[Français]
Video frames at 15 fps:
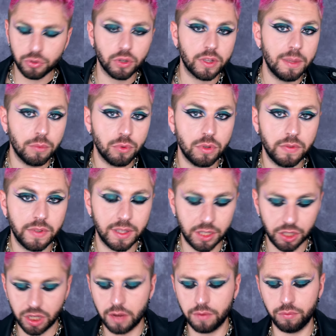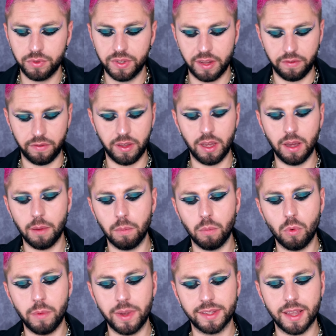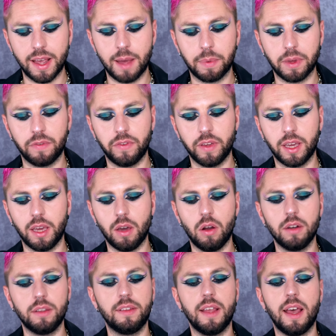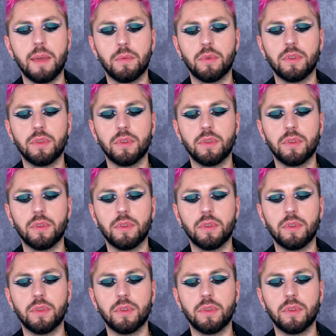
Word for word: ceux qui me suivaient déjà, vous savez, mon mascara préféré all time,